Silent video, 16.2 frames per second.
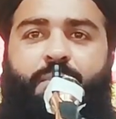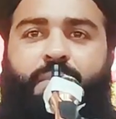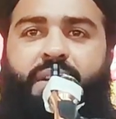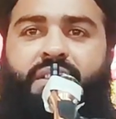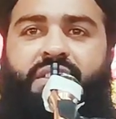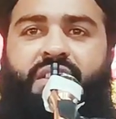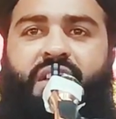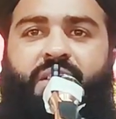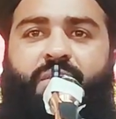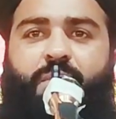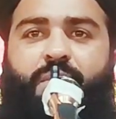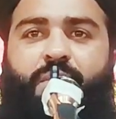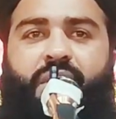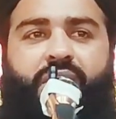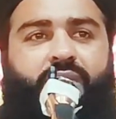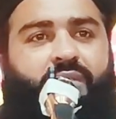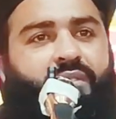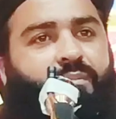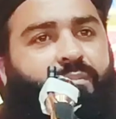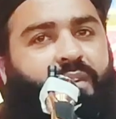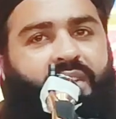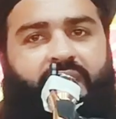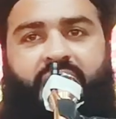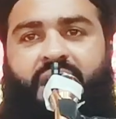बरजख में फिर
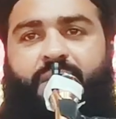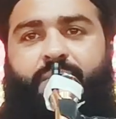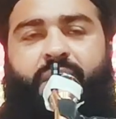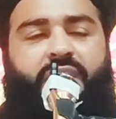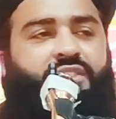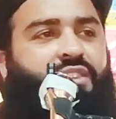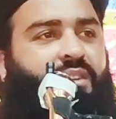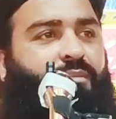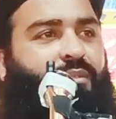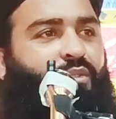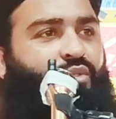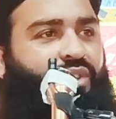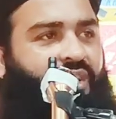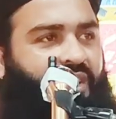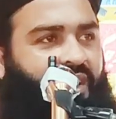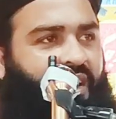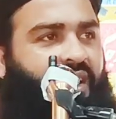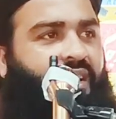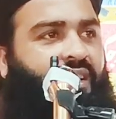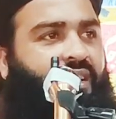मैदान माशर में उठेगा